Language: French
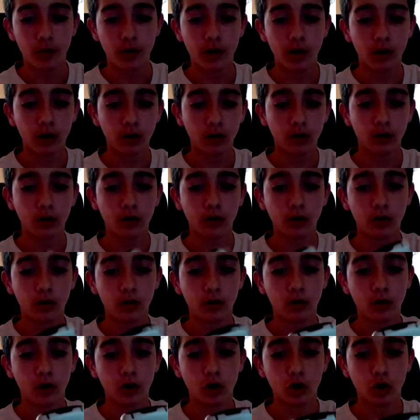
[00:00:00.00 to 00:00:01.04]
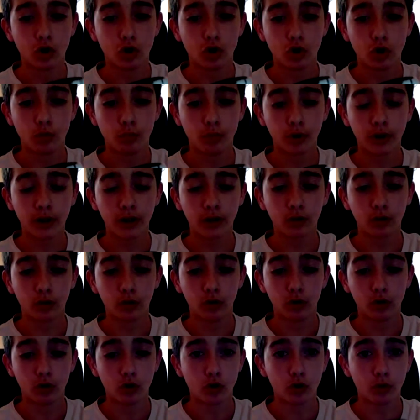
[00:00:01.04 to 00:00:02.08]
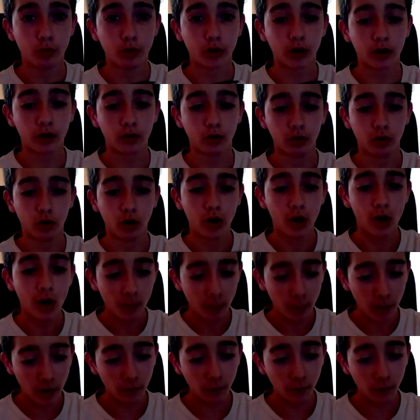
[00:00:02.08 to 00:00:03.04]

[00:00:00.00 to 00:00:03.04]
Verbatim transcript: Et puis là, je peux rien tordre, je peux rien tordre.